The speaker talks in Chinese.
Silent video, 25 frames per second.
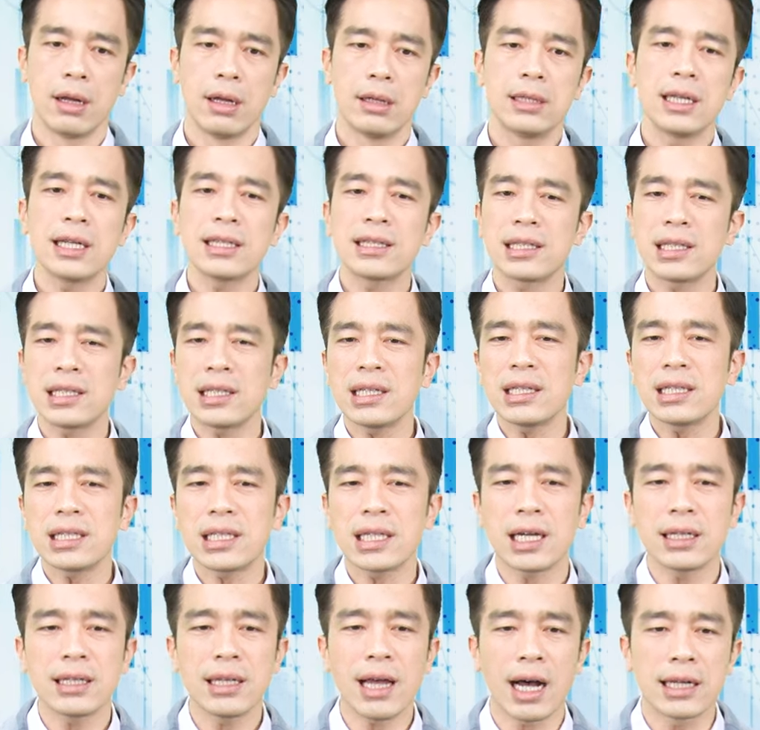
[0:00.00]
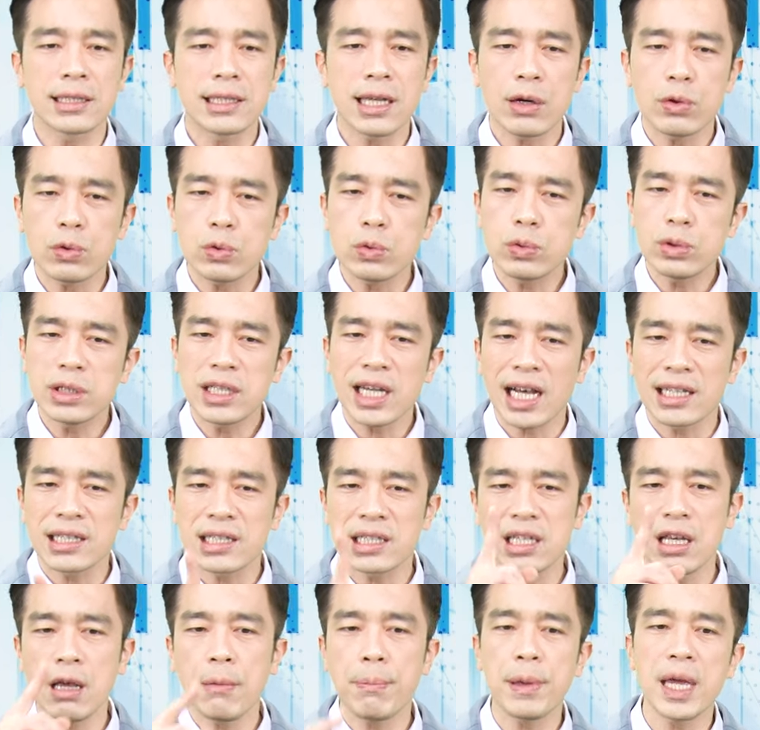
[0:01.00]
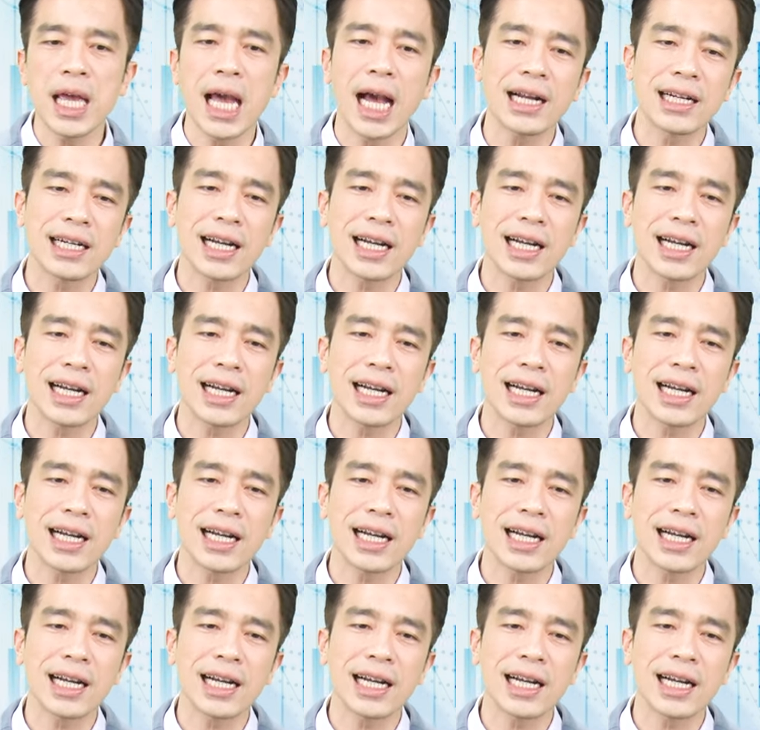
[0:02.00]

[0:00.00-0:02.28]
那之前啊，在物价 C P I